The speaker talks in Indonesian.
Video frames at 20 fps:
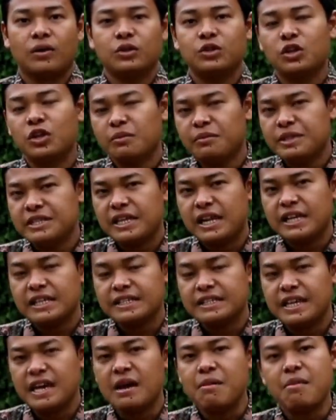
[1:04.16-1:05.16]
Untuk lebih
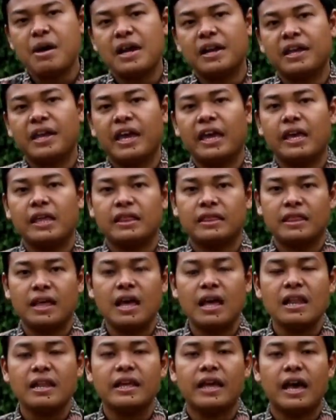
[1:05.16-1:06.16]
jelasnya, mari
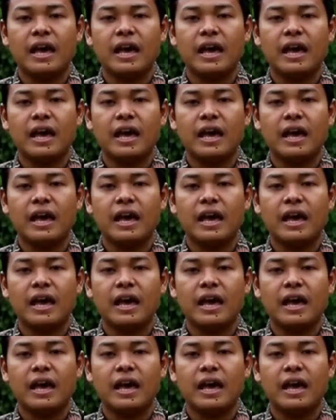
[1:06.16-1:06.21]
kita